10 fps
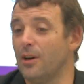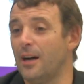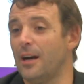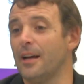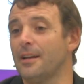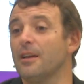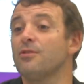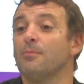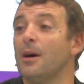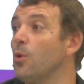a
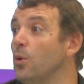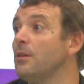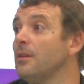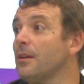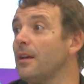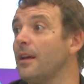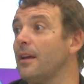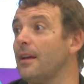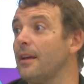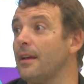Ignacio Majul,
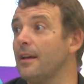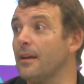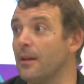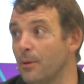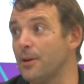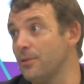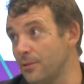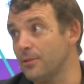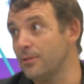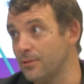que, bueno,
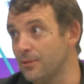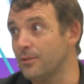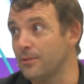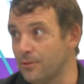no, no,